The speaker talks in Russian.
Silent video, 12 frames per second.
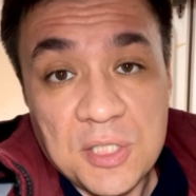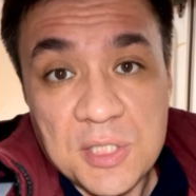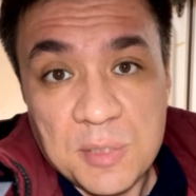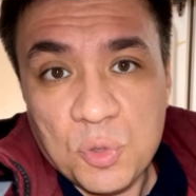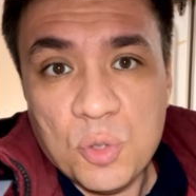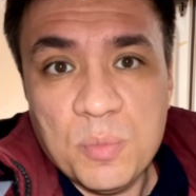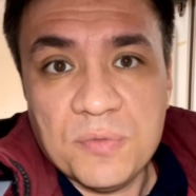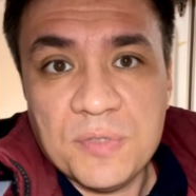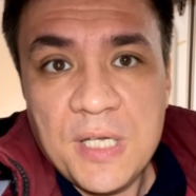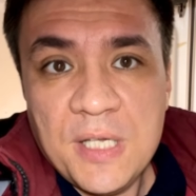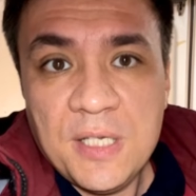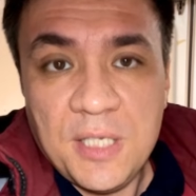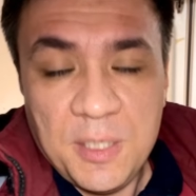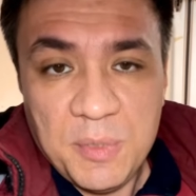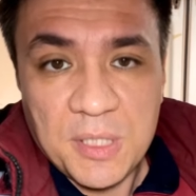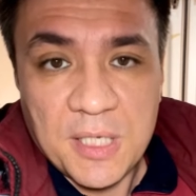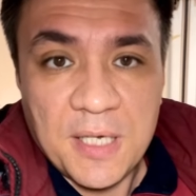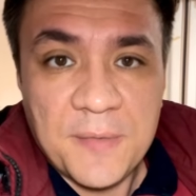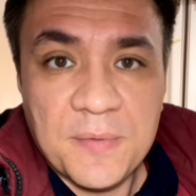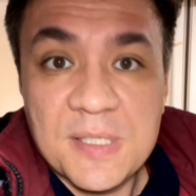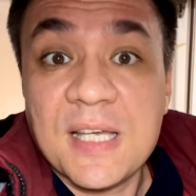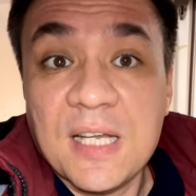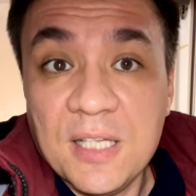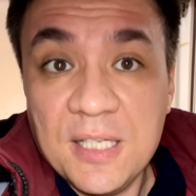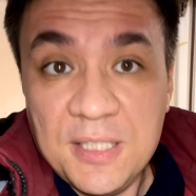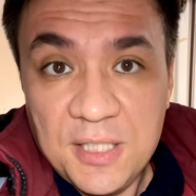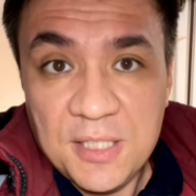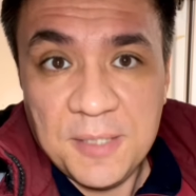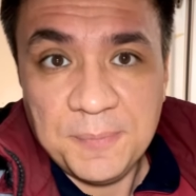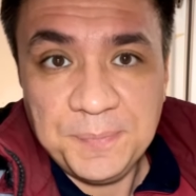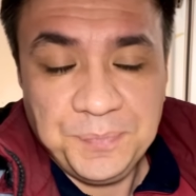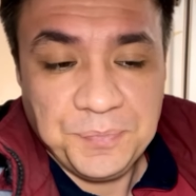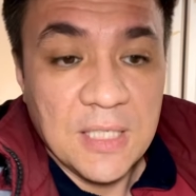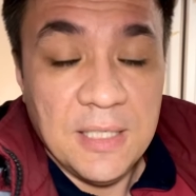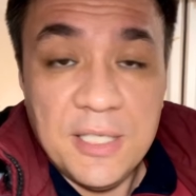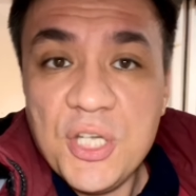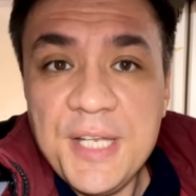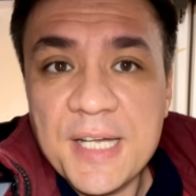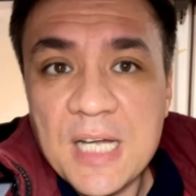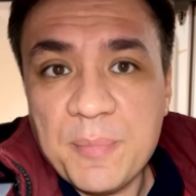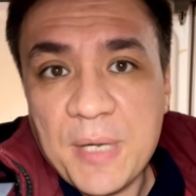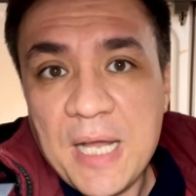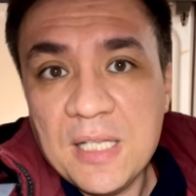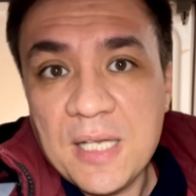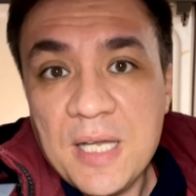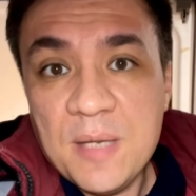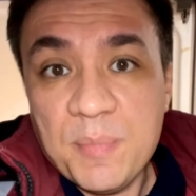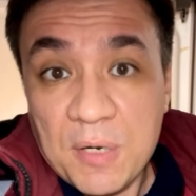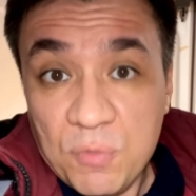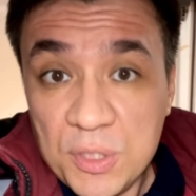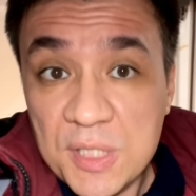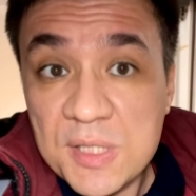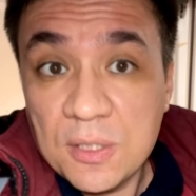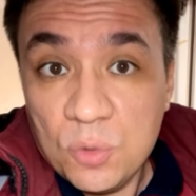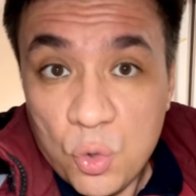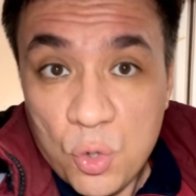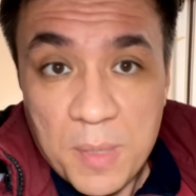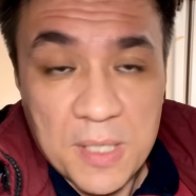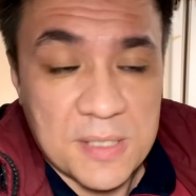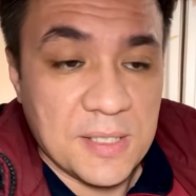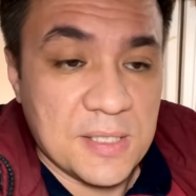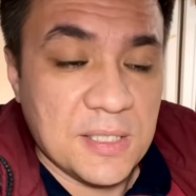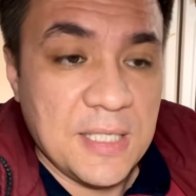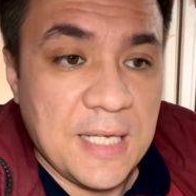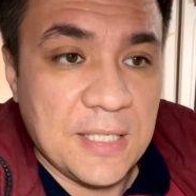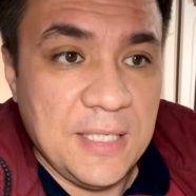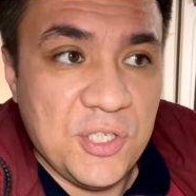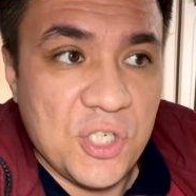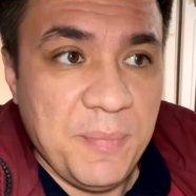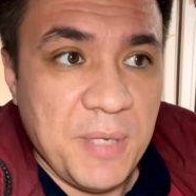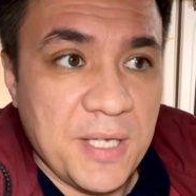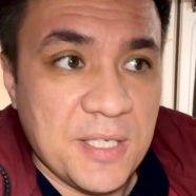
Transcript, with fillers: симптомов именно скарлатины. Лечение, как правило, проводится дома. Стационарное лечение,